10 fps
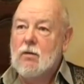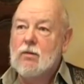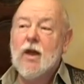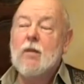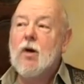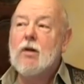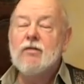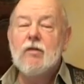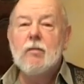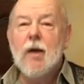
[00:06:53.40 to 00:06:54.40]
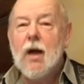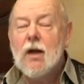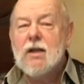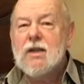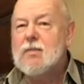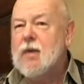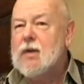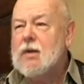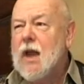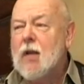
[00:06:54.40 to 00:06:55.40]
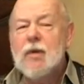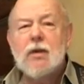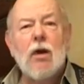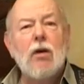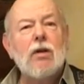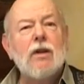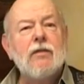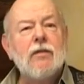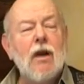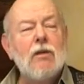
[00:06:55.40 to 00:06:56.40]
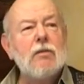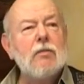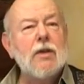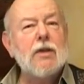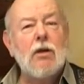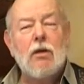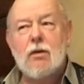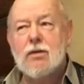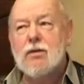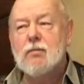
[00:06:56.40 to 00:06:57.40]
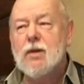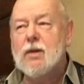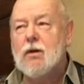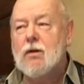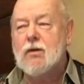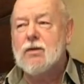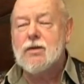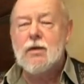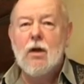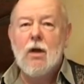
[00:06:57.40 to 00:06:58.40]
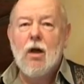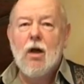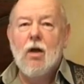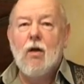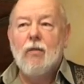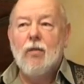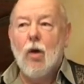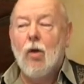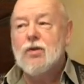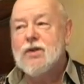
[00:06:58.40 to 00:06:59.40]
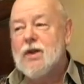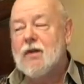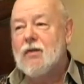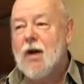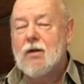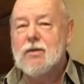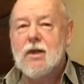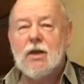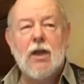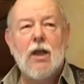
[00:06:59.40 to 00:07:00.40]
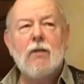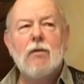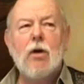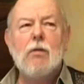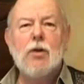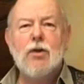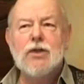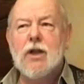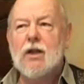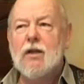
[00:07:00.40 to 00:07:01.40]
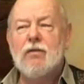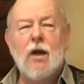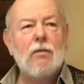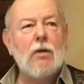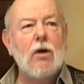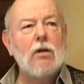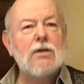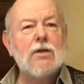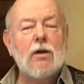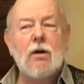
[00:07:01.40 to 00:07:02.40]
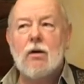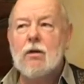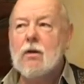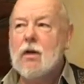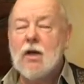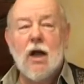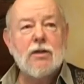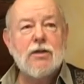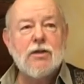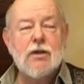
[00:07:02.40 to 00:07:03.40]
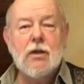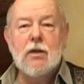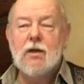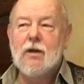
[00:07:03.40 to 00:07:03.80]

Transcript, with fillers: Und der Mann vom Paar, der betracht die Frau und betracht sie und betracht sie und seine Frau sagt, Herr, warum löscht dann die Frau alles an? Kannst du sie?